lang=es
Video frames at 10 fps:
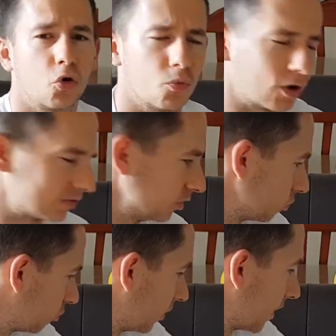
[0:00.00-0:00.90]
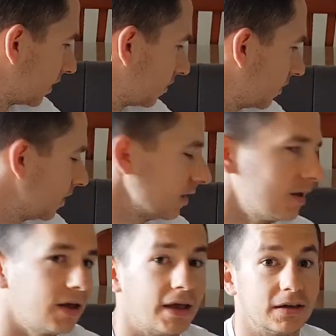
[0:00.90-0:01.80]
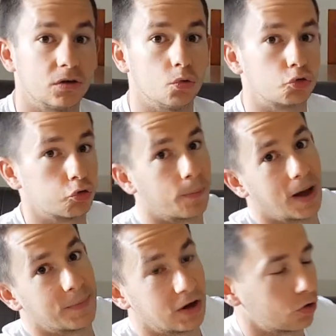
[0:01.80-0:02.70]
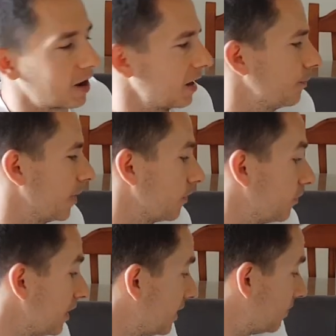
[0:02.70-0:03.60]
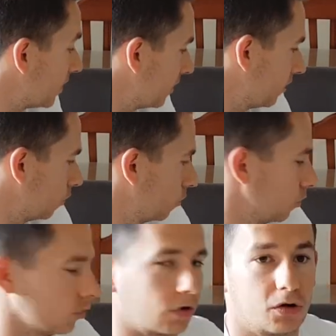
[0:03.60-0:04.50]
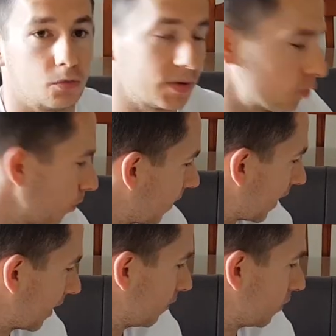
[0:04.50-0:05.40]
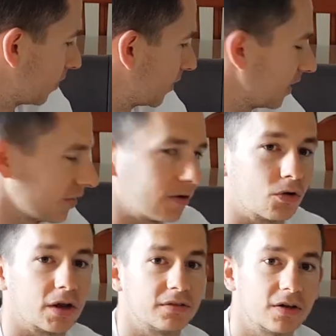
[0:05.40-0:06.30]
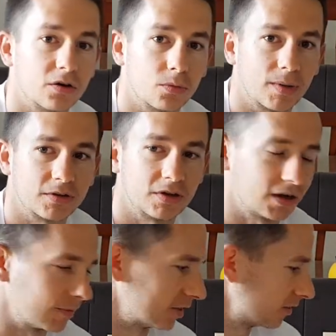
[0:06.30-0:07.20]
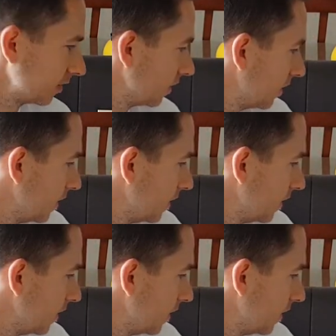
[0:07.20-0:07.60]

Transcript: como antioxidante e incluso para mejorar el perfil lipídico o lo que es lo mismo, bajar los niveles de colesterol, básicamente.